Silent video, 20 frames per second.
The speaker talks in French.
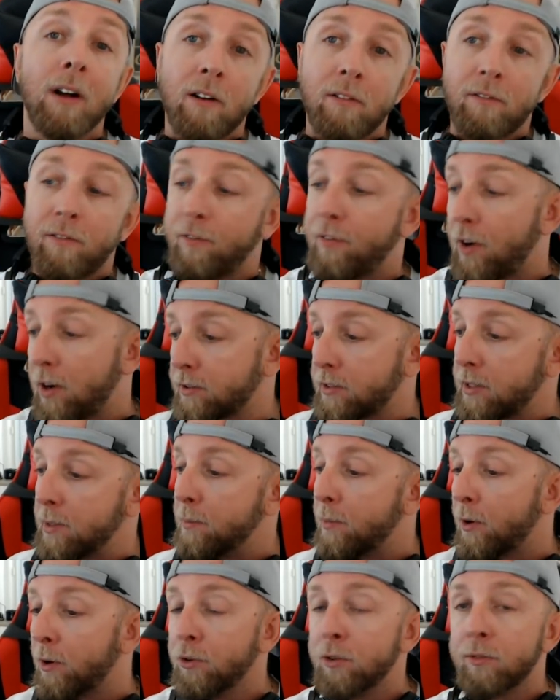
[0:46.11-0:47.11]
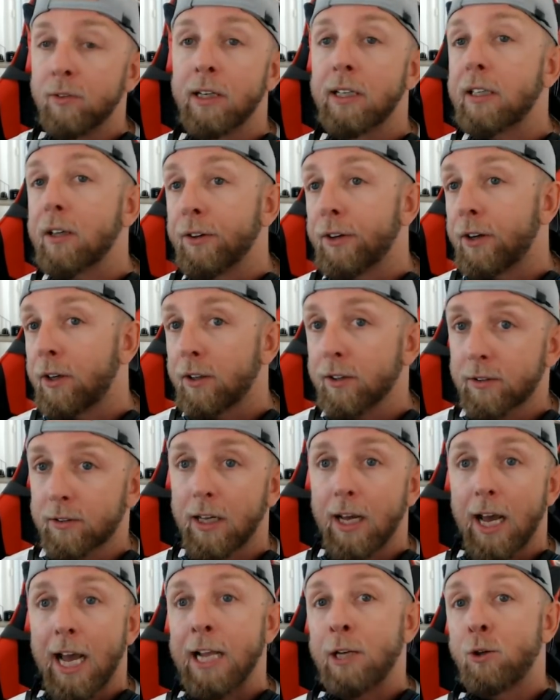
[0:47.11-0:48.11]
forcément, nouvelle tendance,
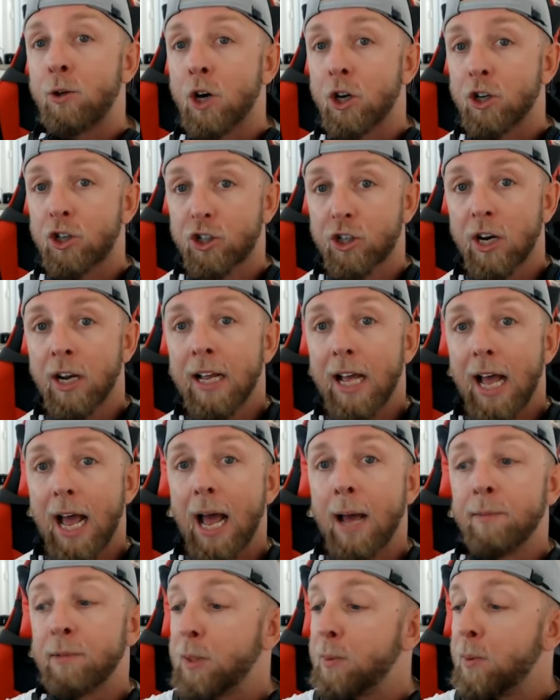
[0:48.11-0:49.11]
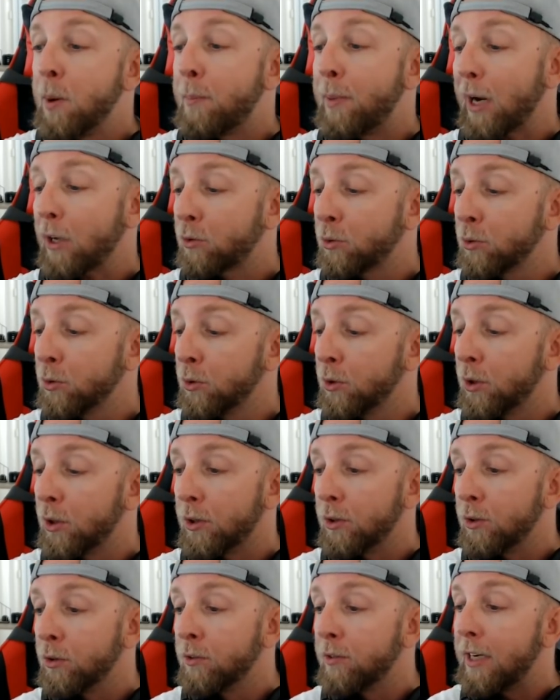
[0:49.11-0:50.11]
avec du notch un petit peu partout, euh,
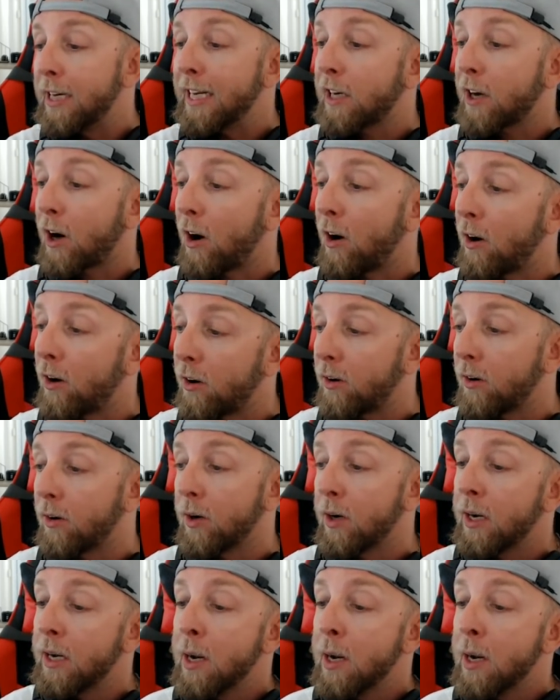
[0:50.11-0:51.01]
nouvel écran, euh,